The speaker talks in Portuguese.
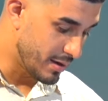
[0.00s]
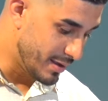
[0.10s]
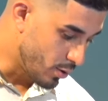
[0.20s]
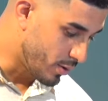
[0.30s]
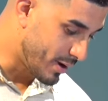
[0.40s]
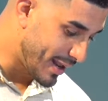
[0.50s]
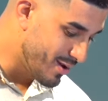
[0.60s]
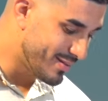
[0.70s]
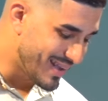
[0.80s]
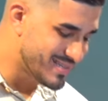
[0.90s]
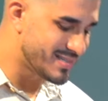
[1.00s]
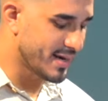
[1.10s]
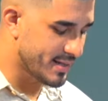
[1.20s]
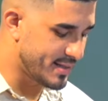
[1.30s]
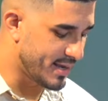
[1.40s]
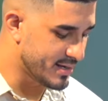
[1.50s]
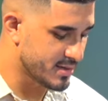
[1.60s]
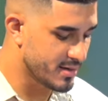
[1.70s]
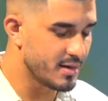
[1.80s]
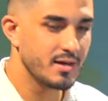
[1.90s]
E eu creio e tenho
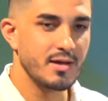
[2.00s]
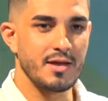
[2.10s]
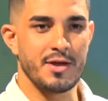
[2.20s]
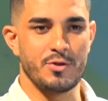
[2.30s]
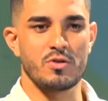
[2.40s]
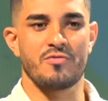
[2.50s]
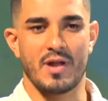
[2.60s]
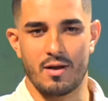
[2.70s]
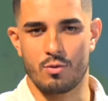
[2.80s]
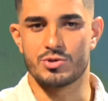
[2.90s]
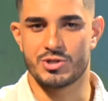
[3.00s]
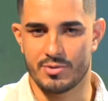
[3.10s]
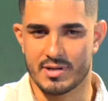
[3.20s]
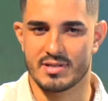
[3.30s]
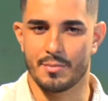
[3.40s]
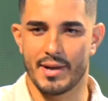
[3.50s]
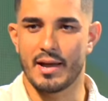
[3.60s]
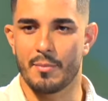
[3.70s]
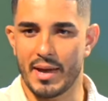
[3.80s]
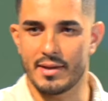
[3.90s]
certeza que Deus vai falar contigo nesta
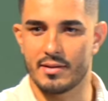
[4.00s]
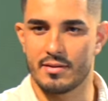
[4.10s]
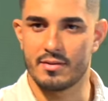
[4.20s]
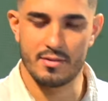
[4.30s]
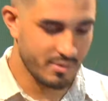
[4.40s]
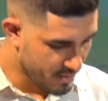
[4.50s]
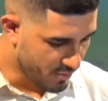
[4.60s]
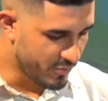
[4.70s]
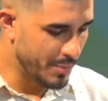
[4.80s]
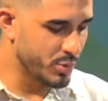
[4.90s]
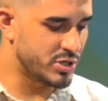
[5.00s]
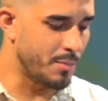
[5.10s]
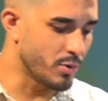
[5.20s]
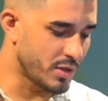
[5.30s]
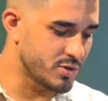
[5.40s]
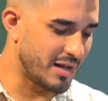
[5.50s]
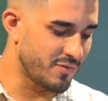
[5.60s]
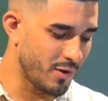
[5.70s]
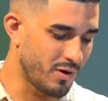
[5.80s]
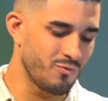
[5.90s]
manhã. Amém? Vire para o seu irmão está do seu lado
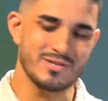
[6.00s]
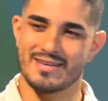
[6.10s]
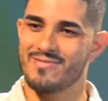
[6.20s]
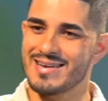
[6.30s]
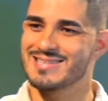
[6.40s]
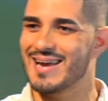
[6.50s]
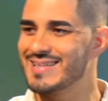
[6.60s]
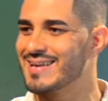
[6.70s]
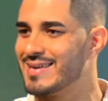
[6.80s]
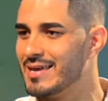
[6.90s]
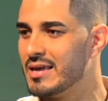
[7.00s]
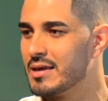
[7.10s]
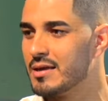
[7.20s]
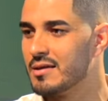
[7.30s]
e fala com ele: Você vai sair daqui